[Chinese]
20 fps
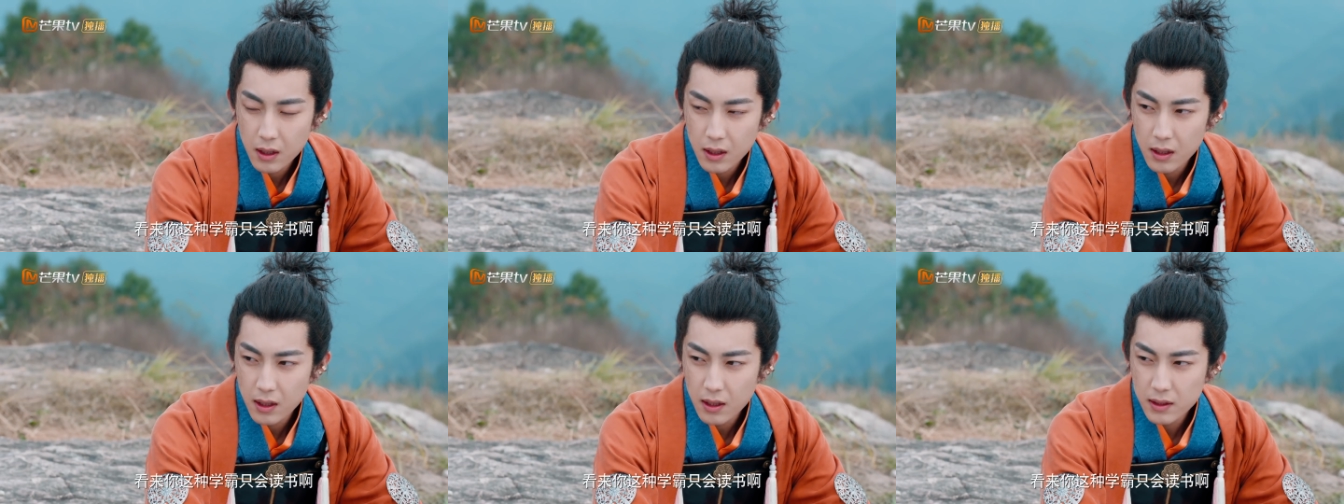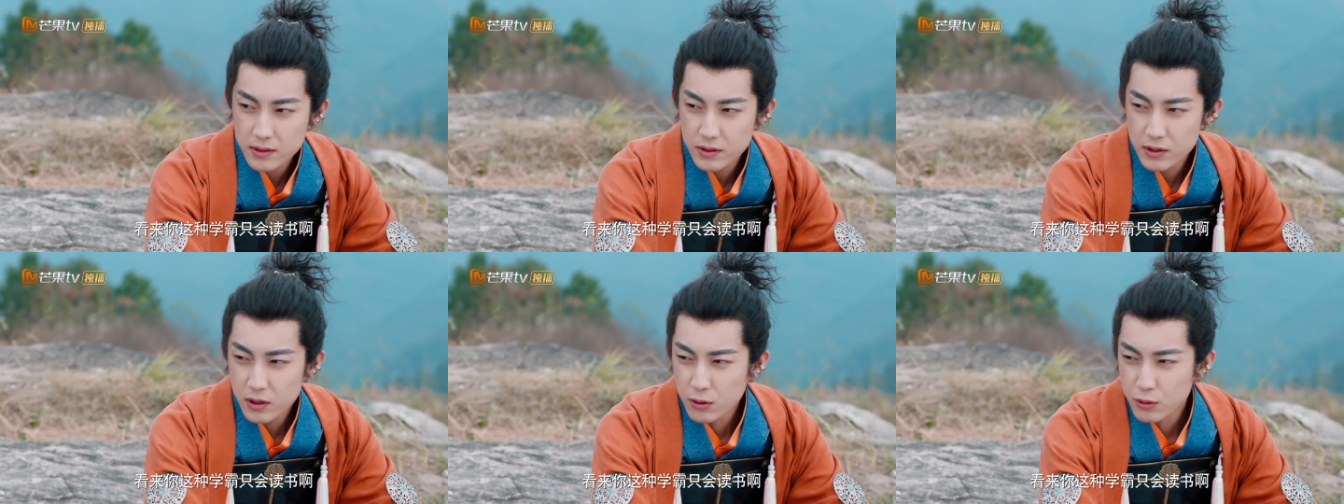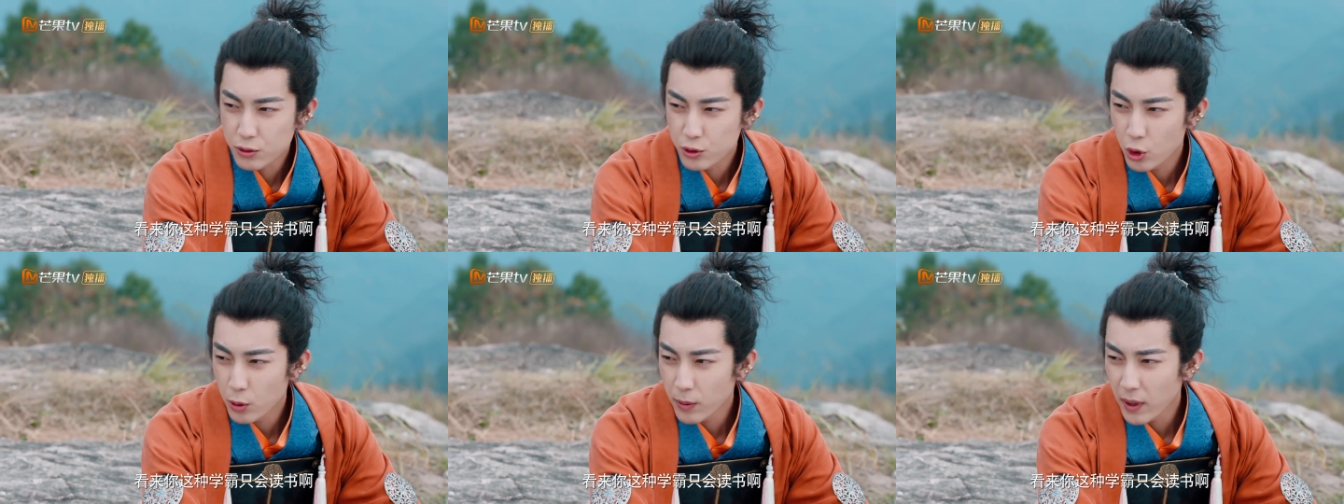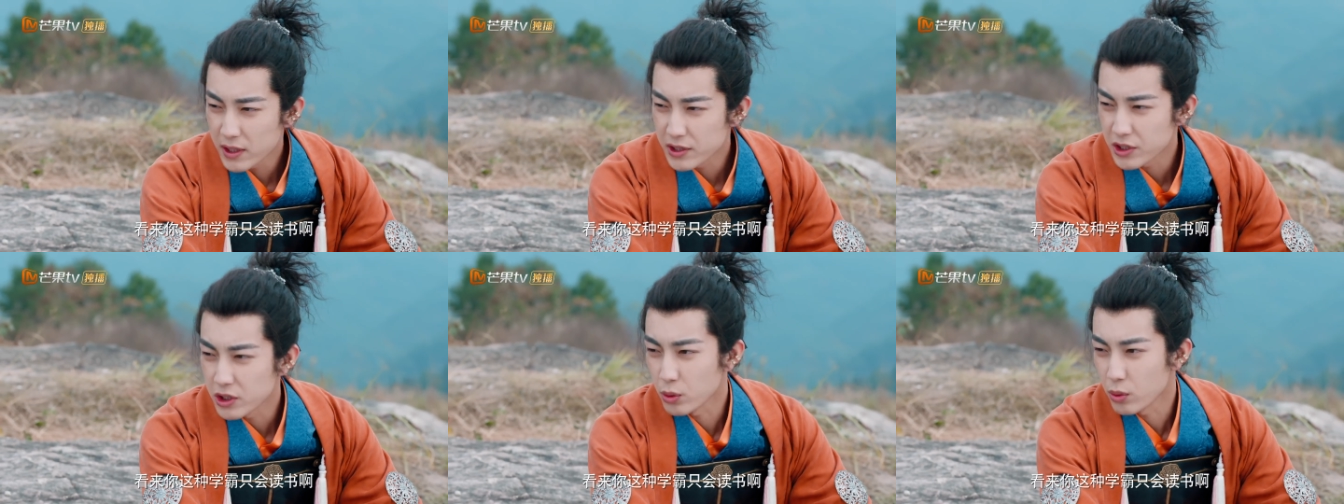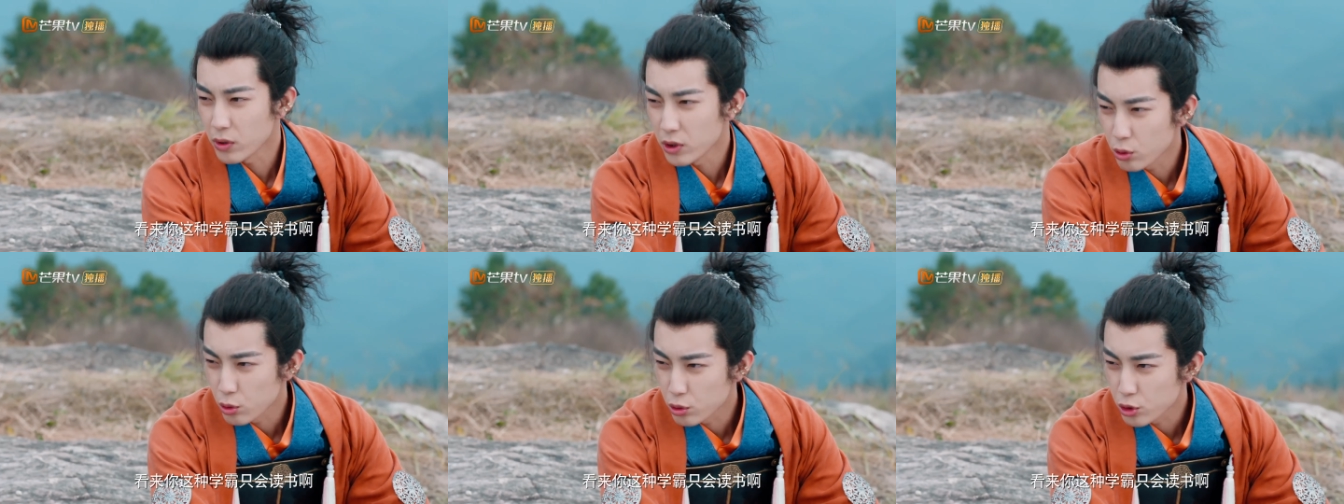看来你这种学霸只
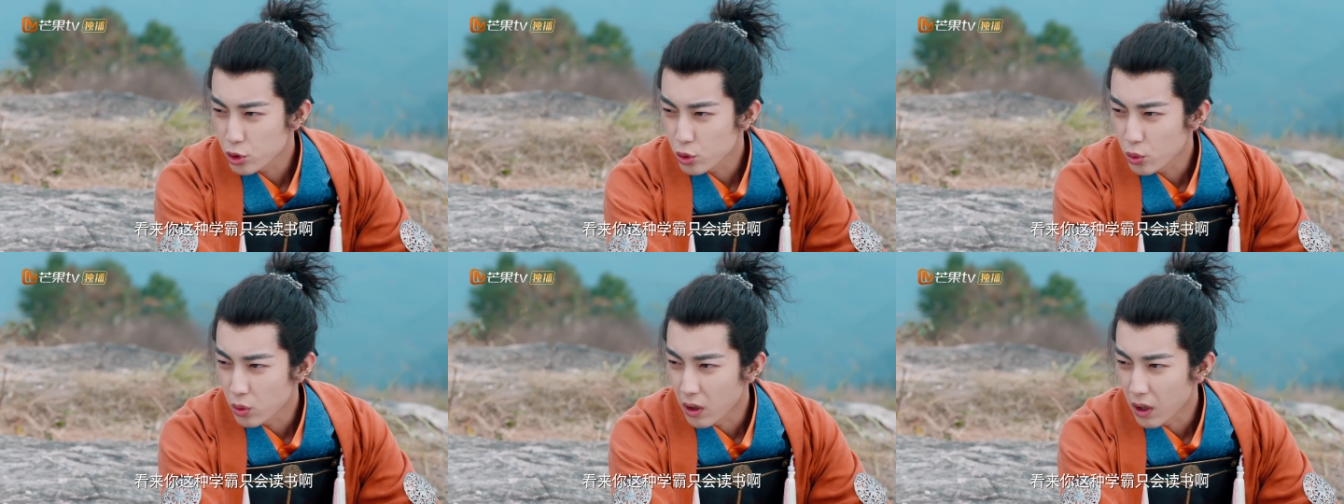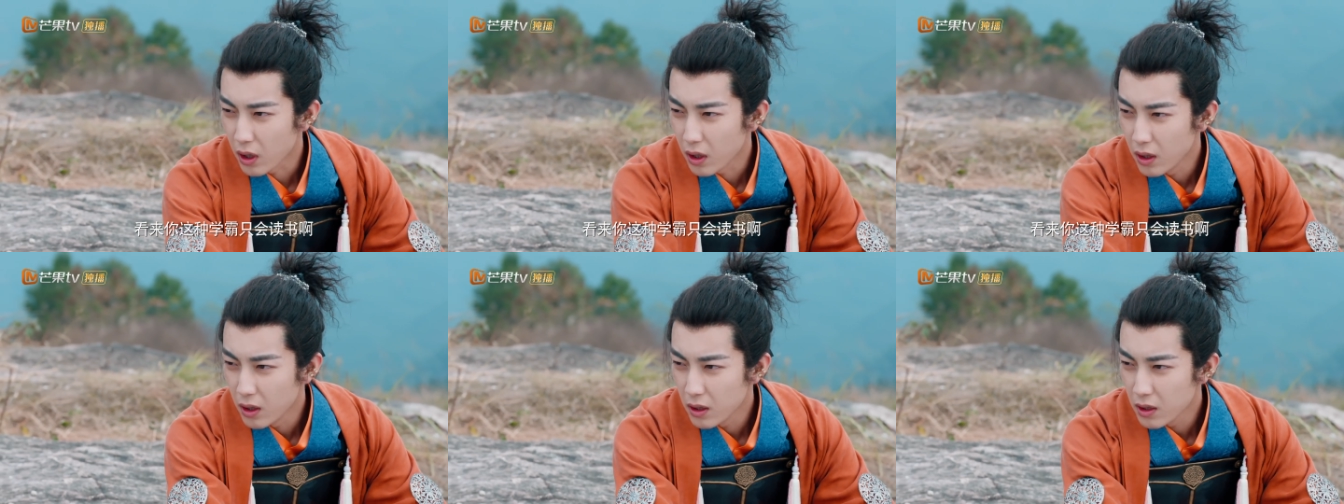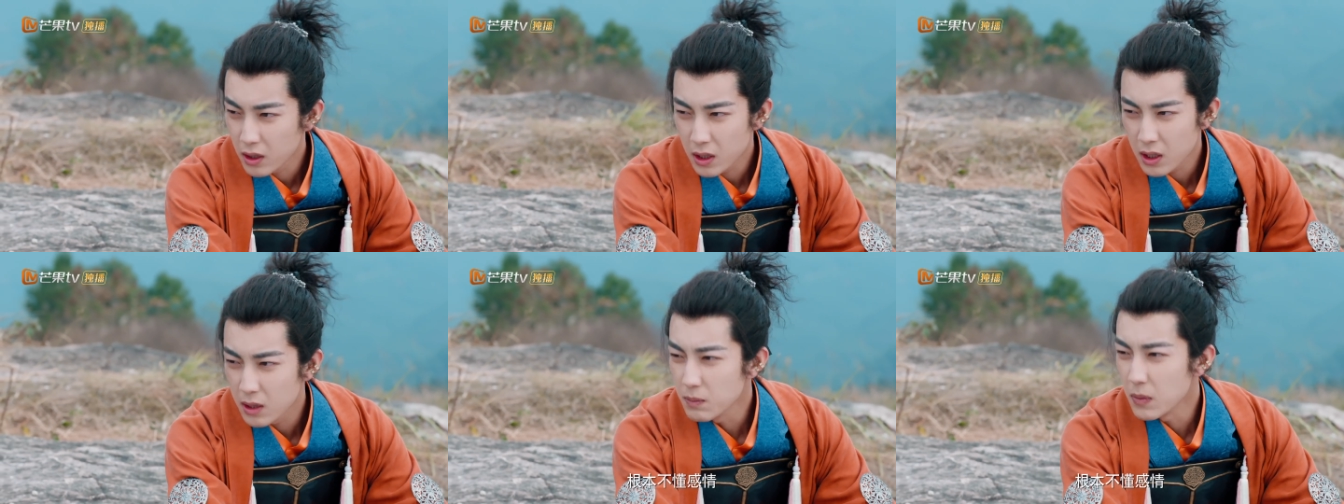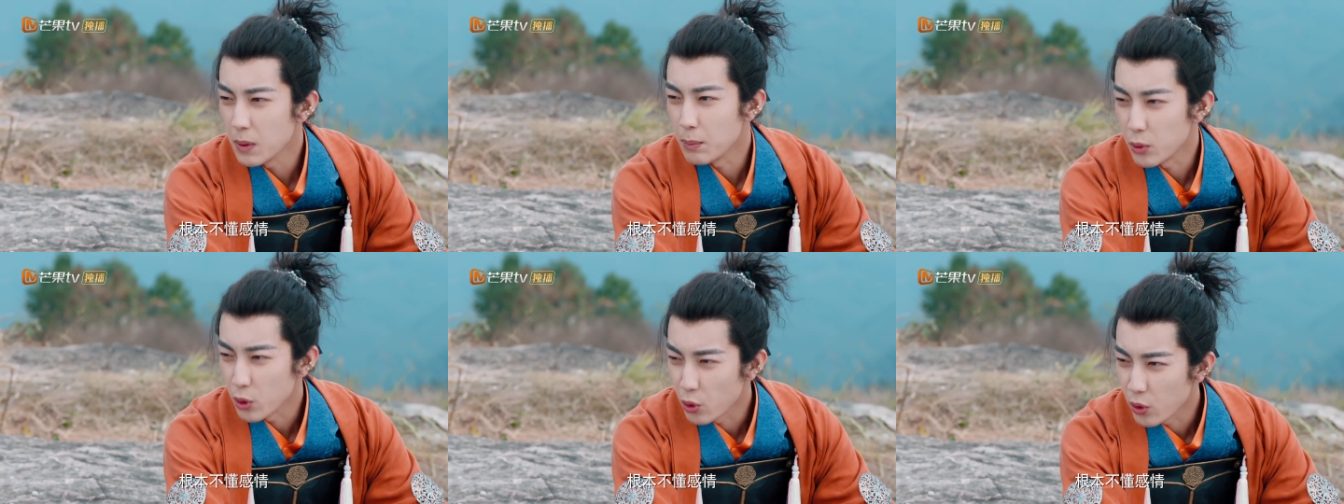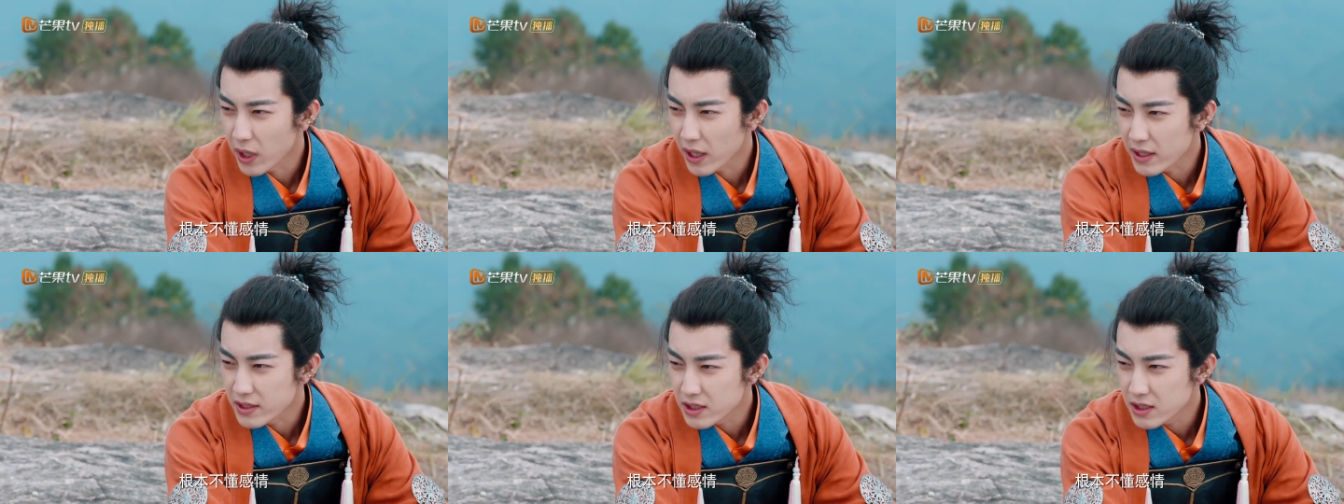会读书啊，根本不
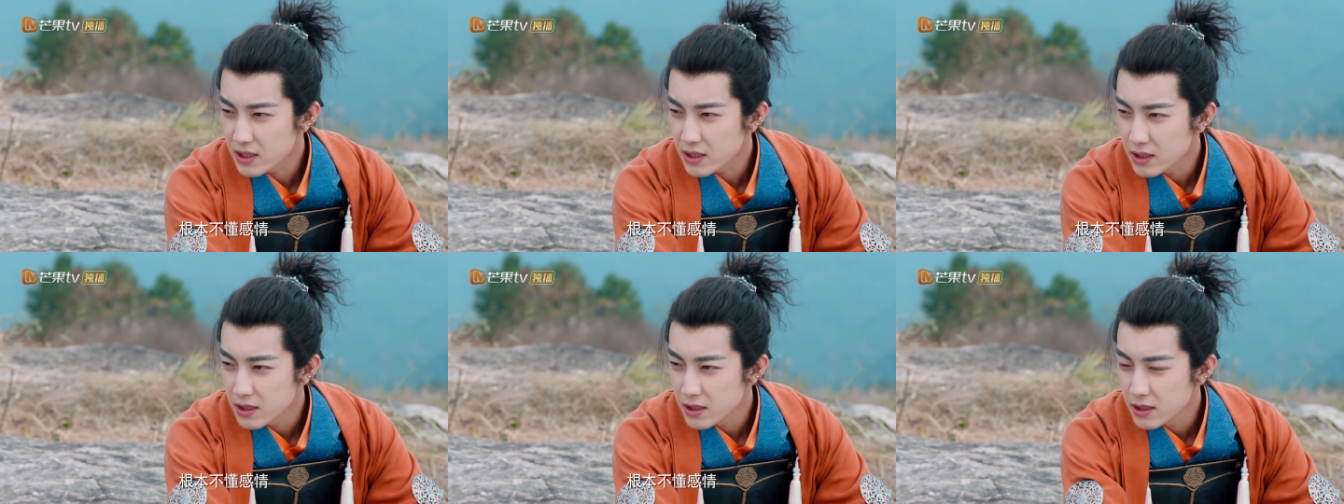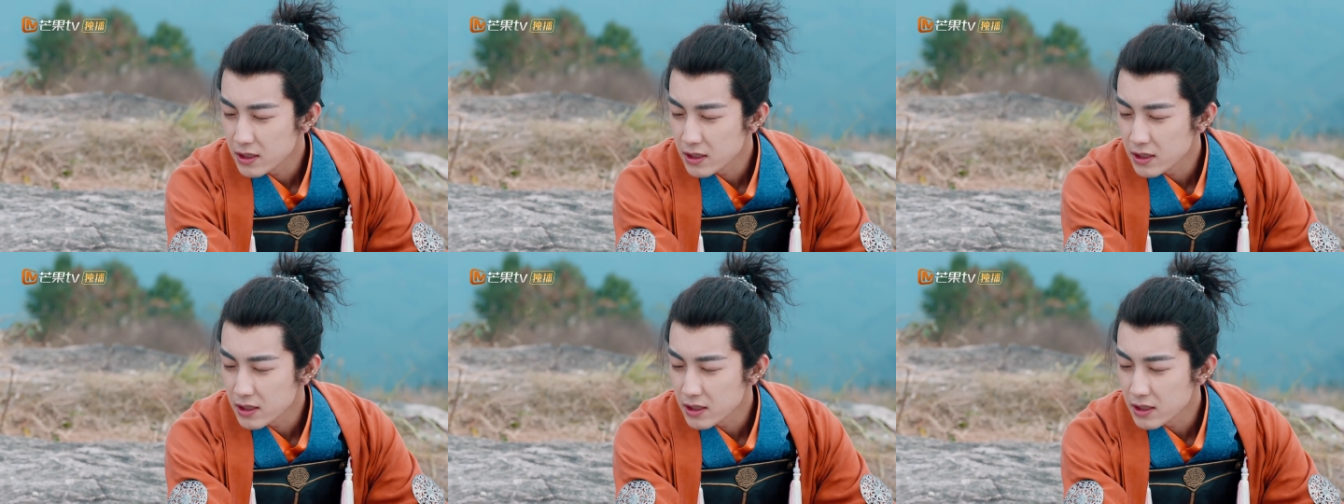懂感情。